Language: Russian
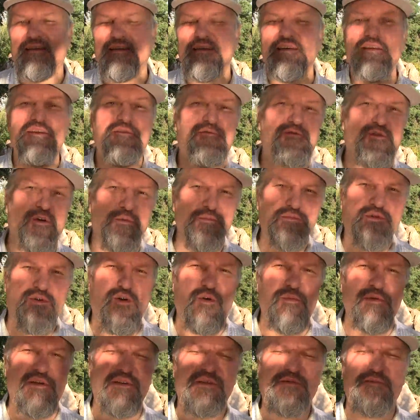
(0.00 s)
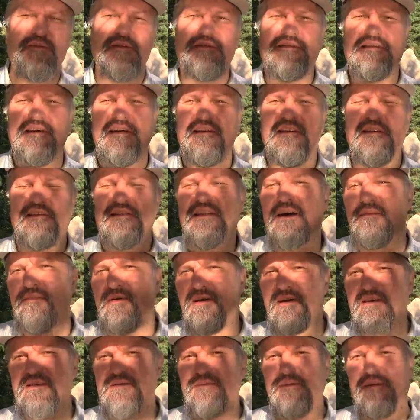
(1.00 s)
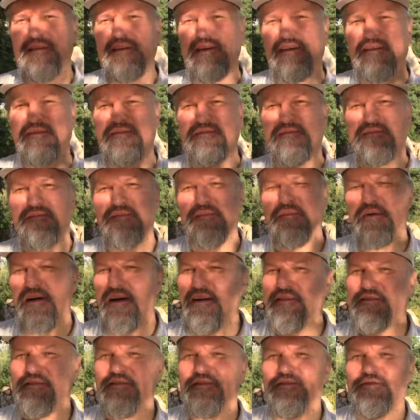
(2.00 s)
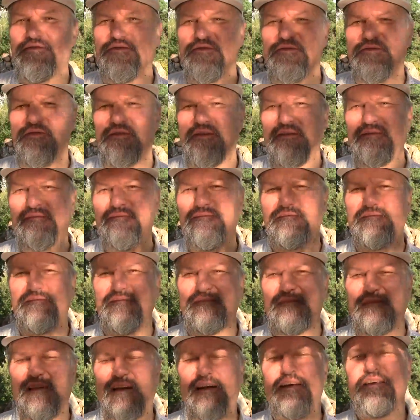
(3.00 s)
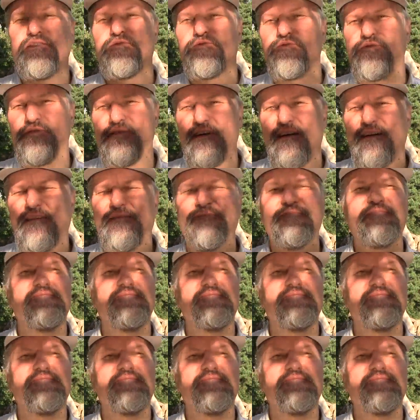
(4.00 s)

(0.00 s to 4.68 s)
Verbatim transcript: И ни в ком другом нет спасения, дамы и господа, братья и сестры, дорогие друзья.